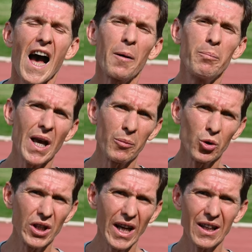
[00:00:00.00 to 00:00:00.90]

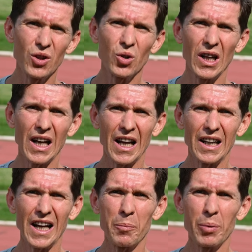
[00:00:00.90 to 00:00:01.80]
Abbiamo detto nella,
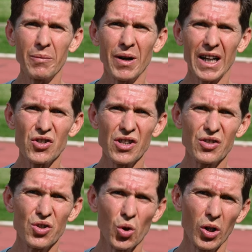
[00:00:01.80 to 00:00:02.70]
nella prima
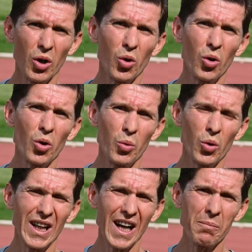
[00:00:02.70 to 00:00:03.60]
recensione o
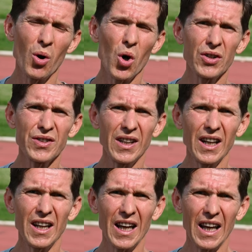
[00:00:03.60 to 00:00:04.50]
comunque
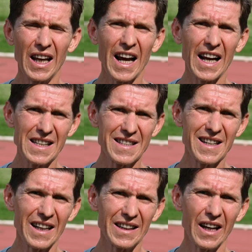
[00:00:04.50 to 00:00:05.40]
nell'unboxing che la
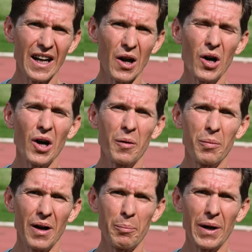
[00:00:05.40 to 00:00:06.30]
calzata era eh,
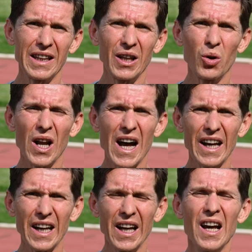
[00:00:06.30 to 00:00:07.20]

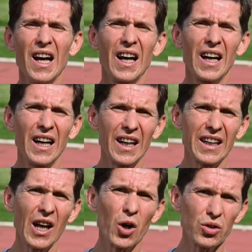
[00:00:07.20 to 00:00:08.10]
particolare, eh,
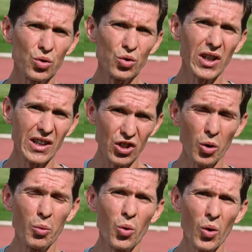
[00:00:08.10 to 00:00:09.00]
che cosa suggerisci?
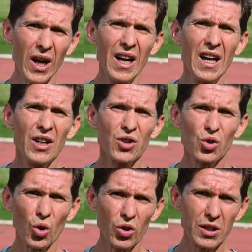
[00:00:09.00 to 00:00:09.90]
Comunque
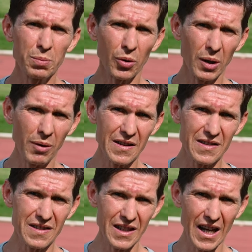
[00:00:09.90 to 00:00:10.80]
sono disponibili
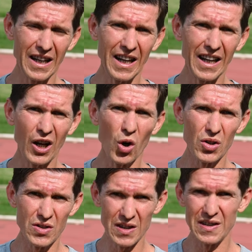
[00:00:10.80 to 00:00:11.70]
sia nei
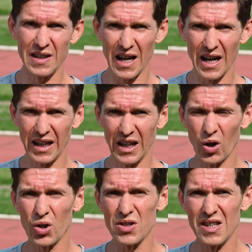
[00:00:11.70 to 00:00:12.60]
negozi sia i
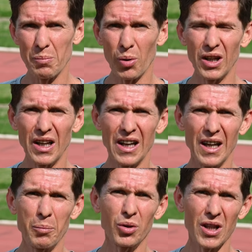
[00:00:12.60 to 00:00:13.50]
negozi poi
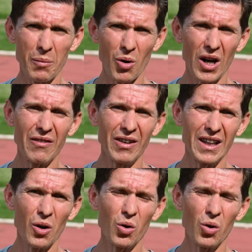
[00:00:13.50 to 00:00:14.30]
le potrebbero anche vendere